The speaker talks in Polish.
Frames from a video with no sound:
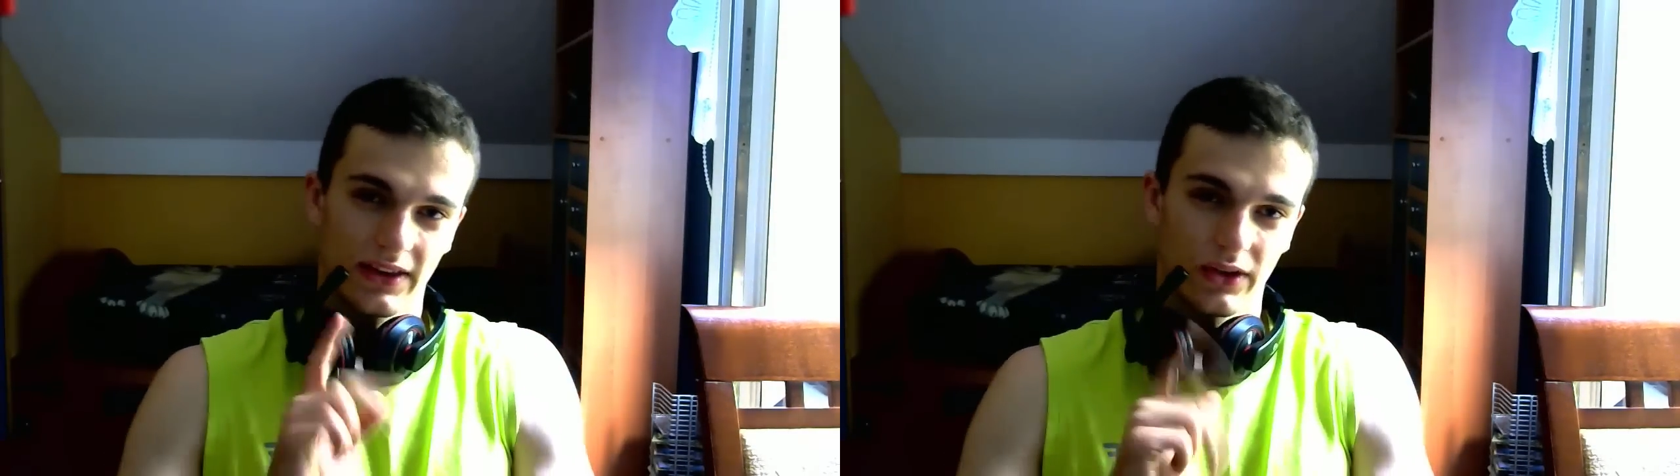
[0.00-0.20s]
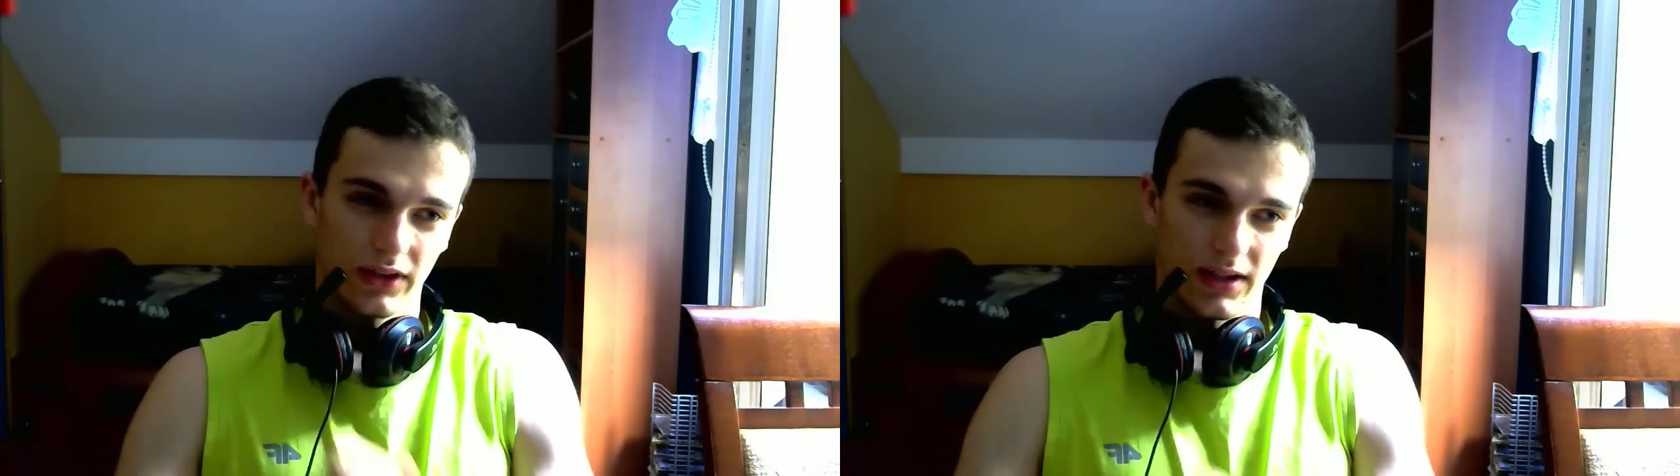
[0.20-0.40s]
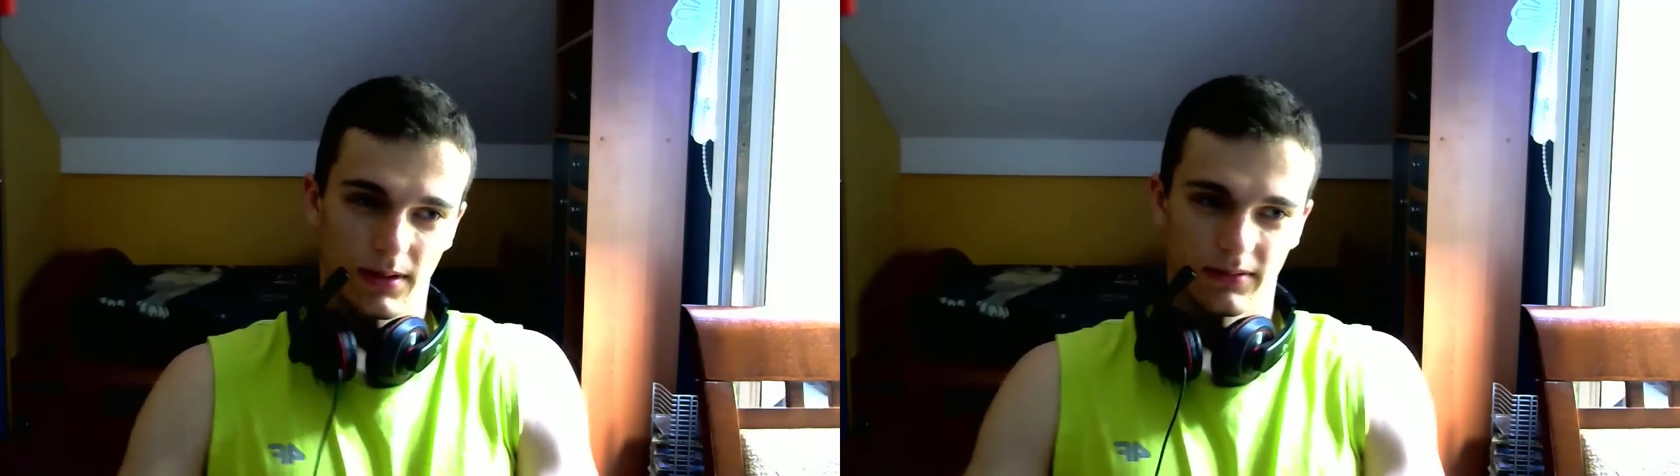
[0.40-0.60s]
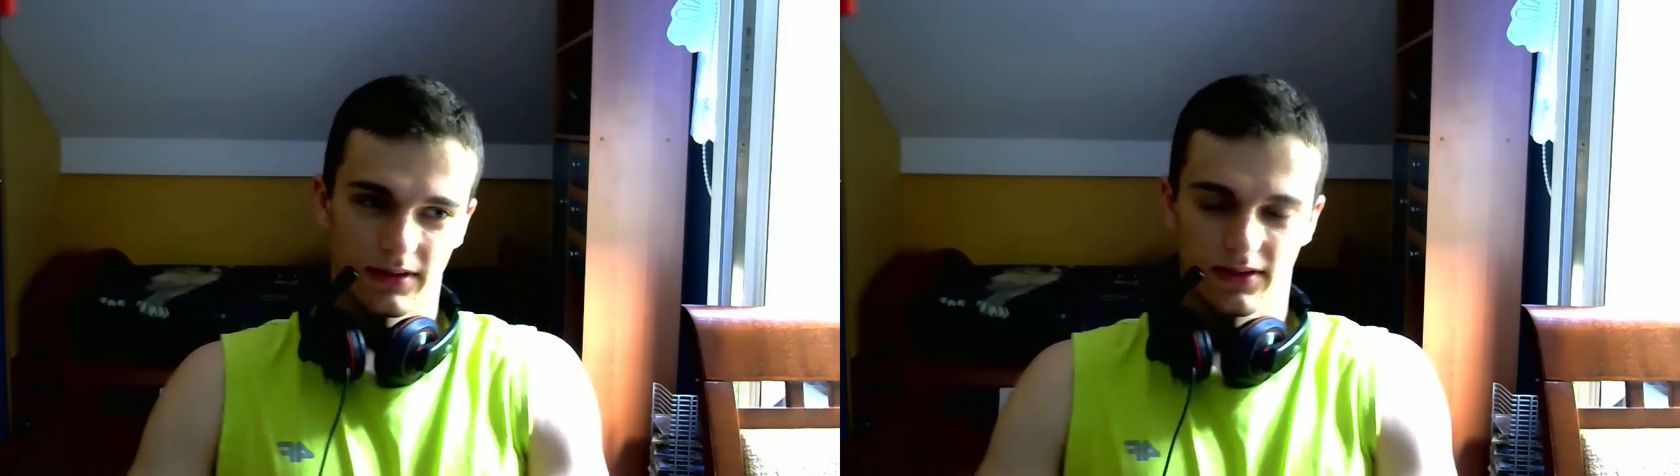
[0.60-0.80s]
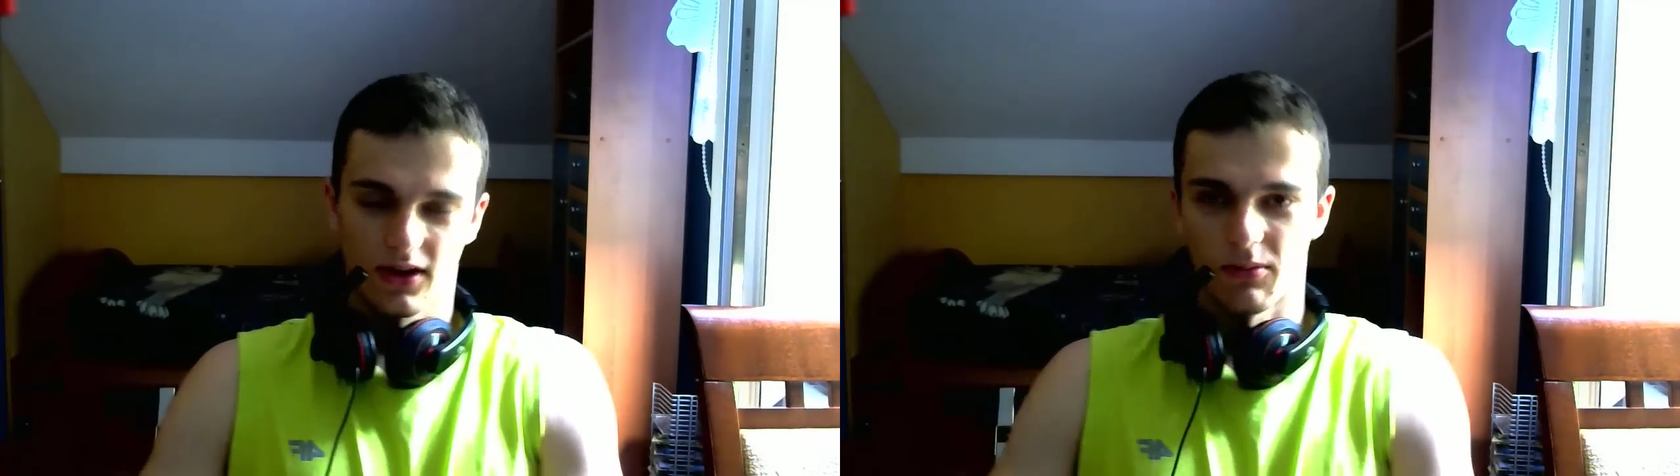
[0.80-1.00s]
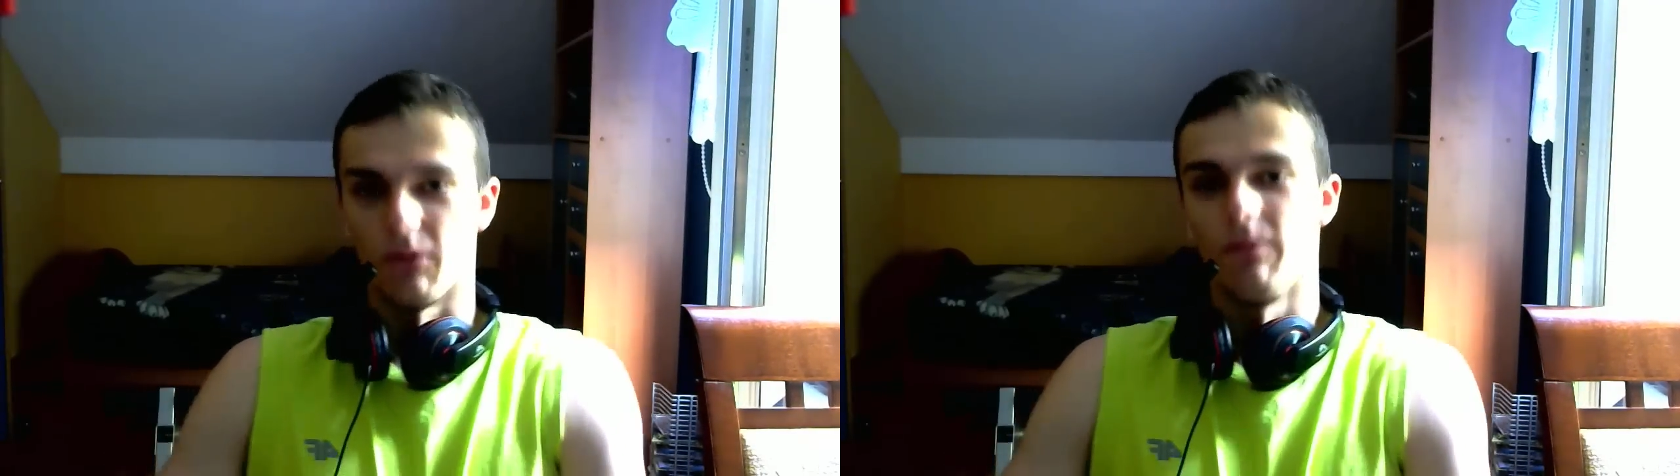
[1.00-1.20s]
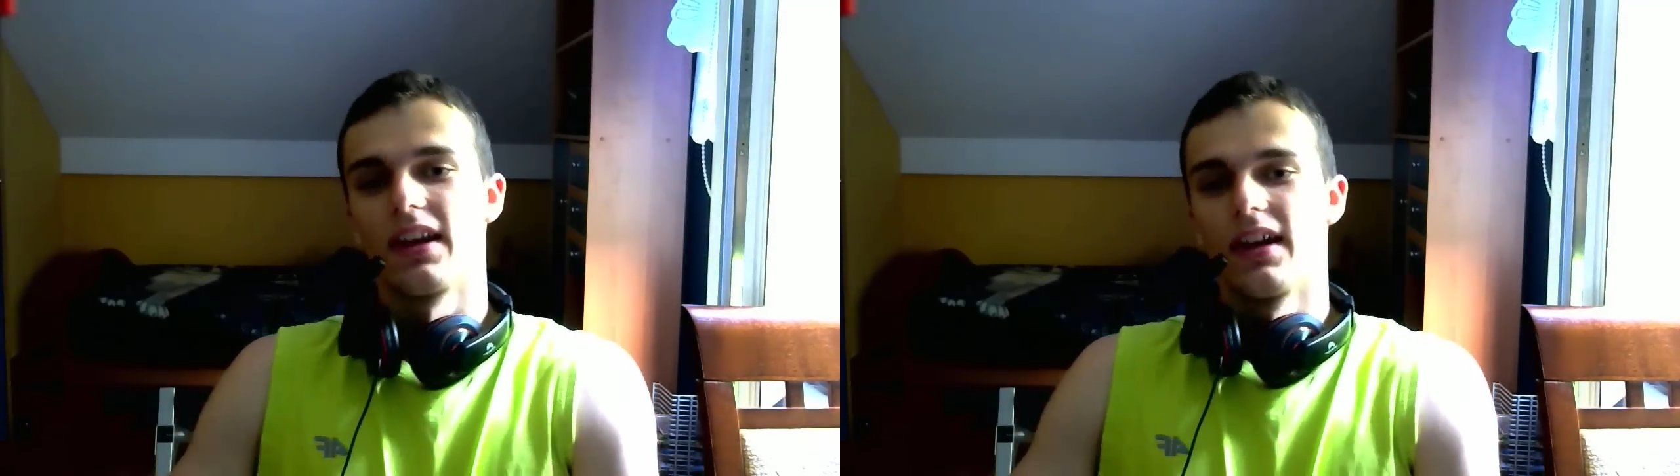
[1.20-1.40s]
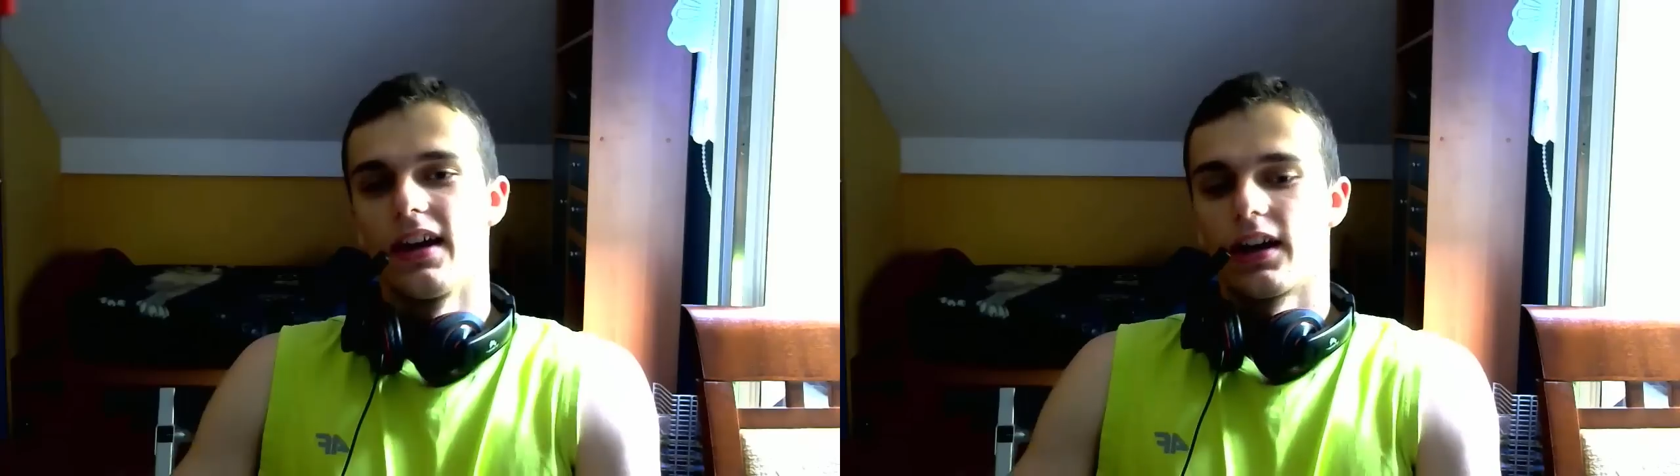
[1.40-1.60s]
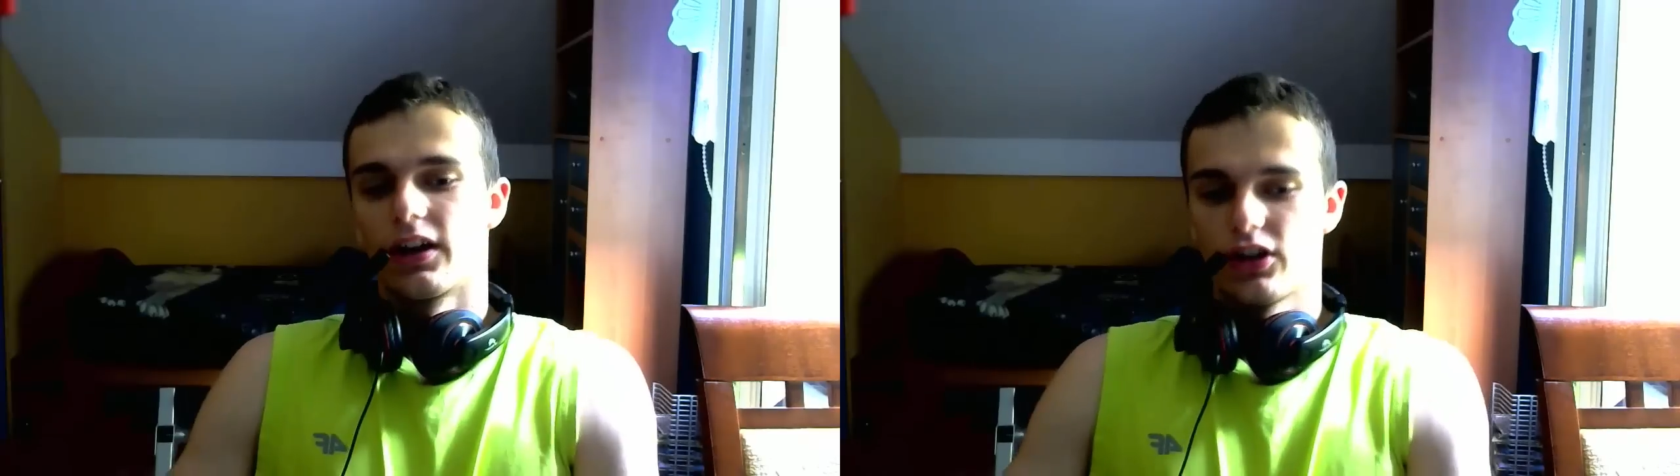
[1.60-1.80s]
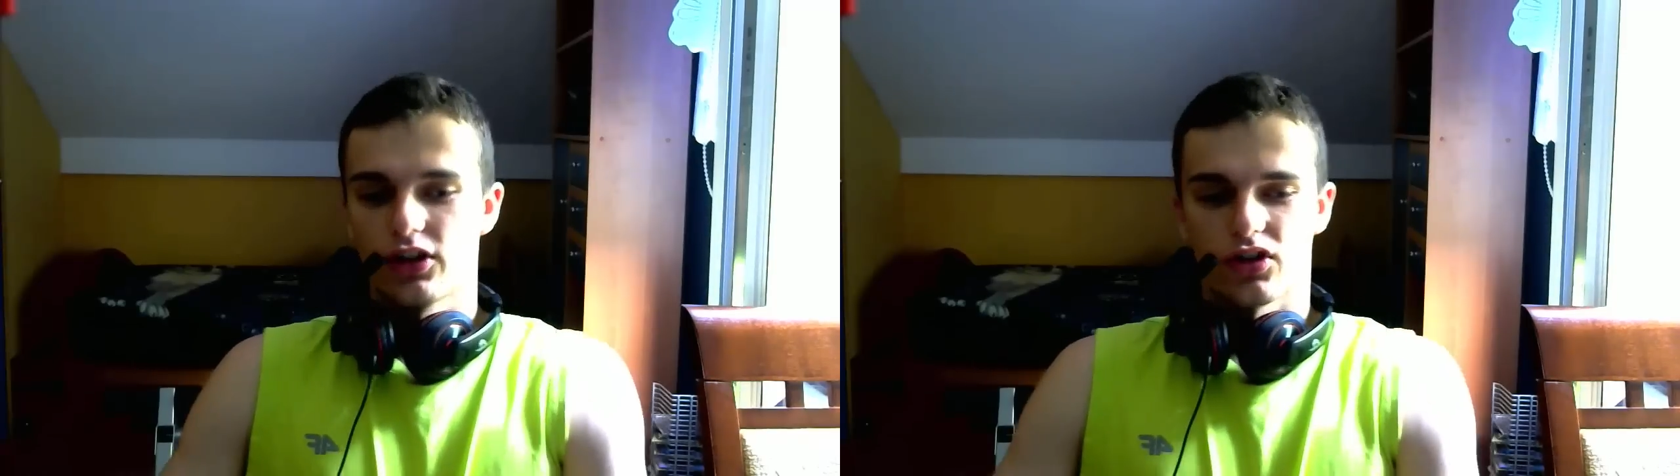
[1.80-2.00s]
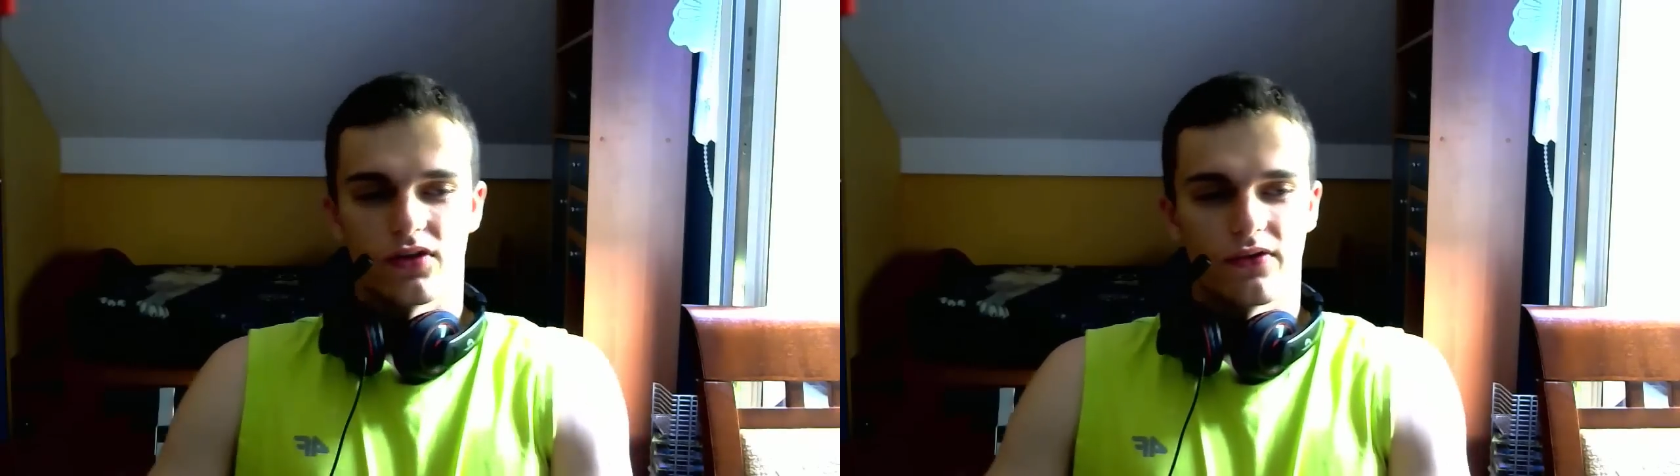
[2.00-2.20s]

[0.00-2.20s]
to nie mam mnie w domu, gdyż